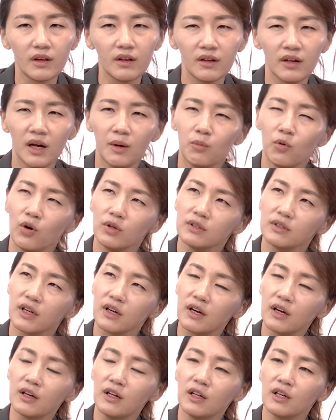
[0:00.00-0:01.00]
그러니까 뭐
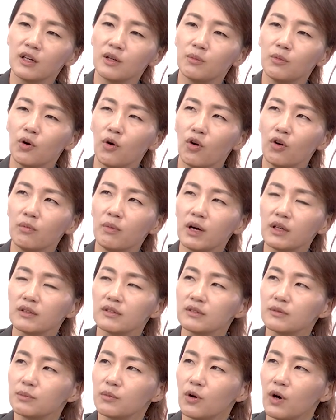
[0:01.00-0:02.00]
제가 뭐 얼마
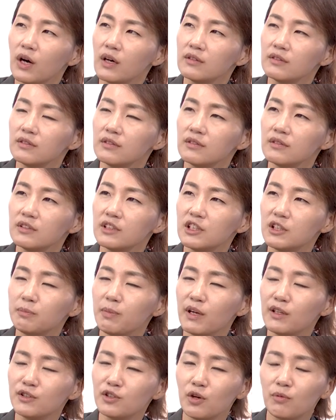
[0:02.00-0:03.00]
뭐 한
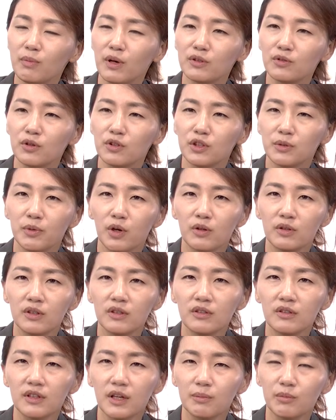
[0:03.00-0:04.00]
칠팔천만
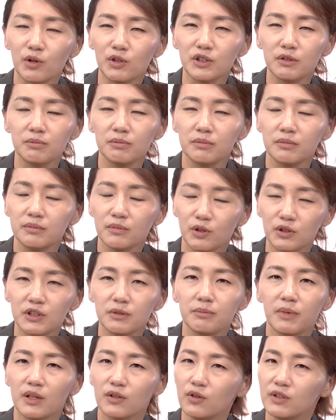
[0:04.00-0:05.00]
원이면은 한 몇십
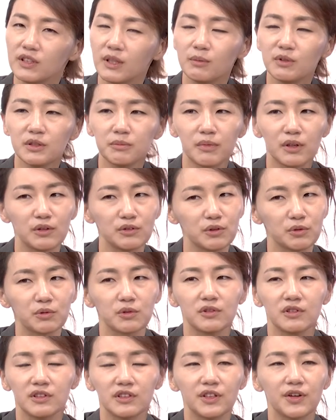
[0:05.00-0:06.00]
몇십만 원, 이삼십만 원 정도
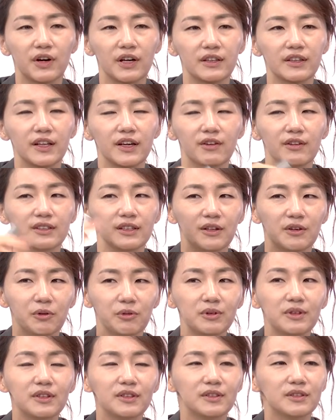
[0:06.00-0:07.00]
드는 것 같아요. 그냥
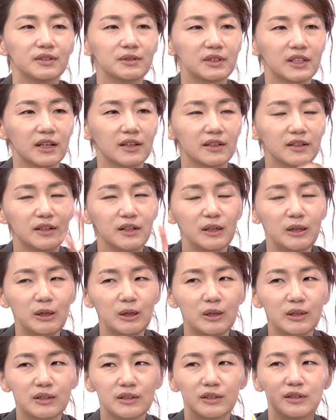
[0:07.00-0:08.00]
언뜻 그냥
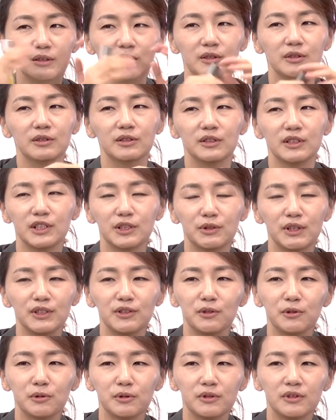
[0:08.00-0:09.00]
그
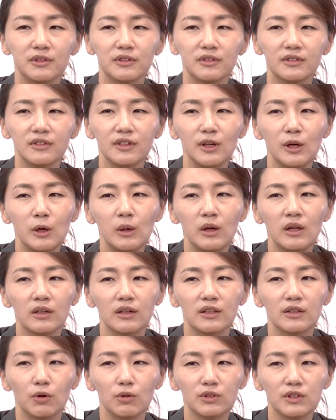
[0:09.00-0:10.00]
직관적으로 드는.
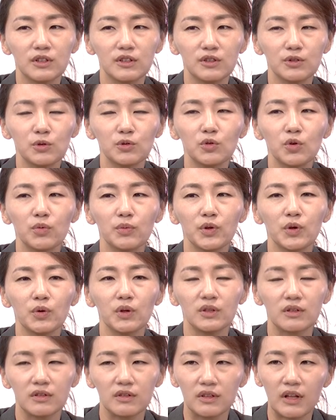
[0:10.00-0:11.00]
그 어쨌든 소송 비용이
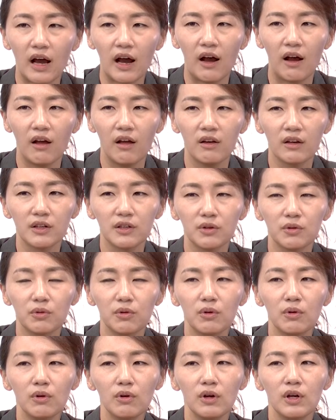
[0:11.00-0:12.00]
든다.
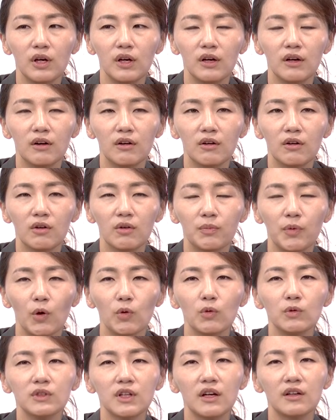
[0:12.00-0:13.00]
그리고 어,
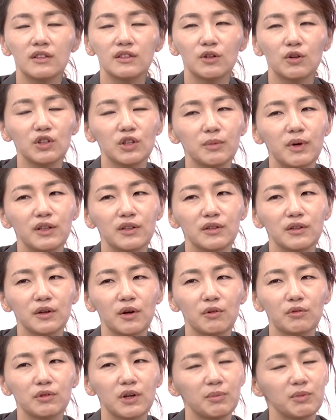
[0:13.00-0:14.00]
변호사를 선임하는
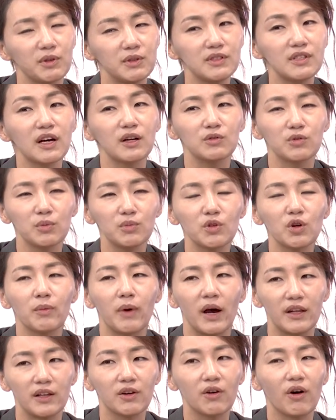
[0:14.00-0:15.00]
경우가 민사가 좀 더
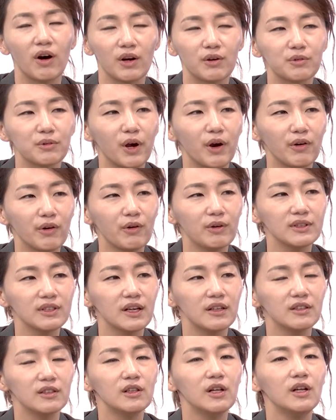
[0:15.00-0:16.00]
많은 것 같고요.
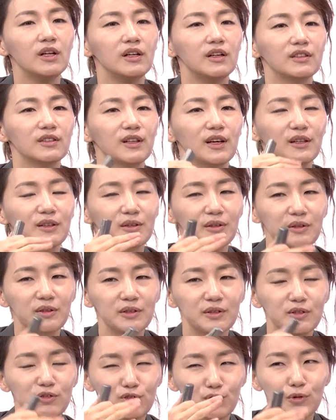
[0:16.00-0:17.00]
형사는 일단
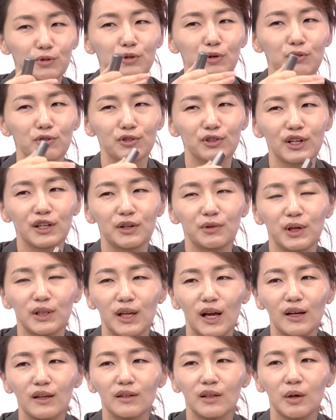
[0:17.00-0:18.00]
주도적으로 수사기관이
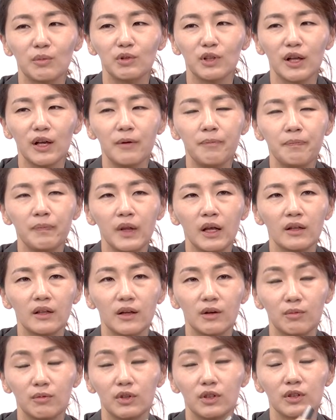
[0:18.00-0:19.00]
하기 때문에
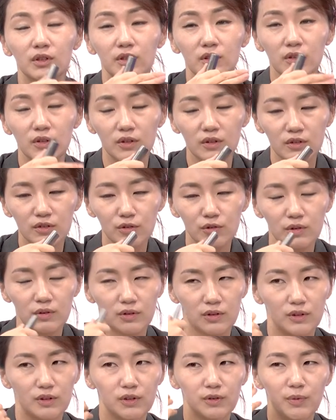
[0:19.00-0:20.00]
네,
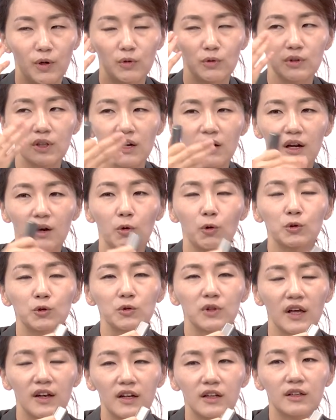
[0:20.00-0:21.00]
그 변호사가 고소
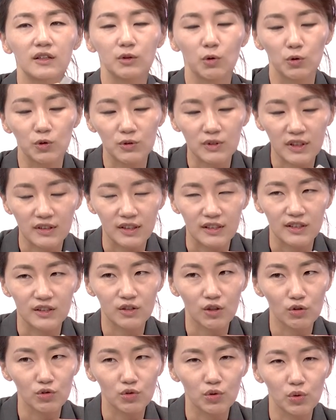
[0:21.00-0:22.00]
대리를 고소장 대신
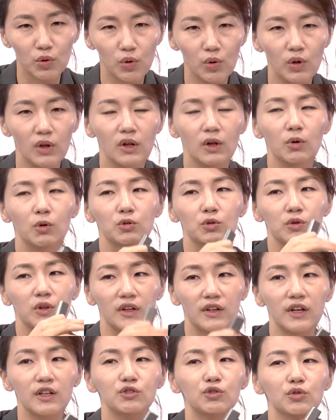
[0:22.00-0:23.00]
써주고 고소
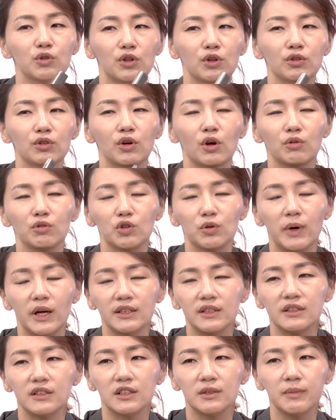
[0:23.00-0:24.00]
대리해주고 이러는 경우도 많이
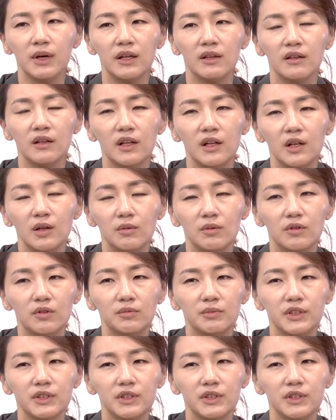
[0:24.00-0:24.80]
있지만 음,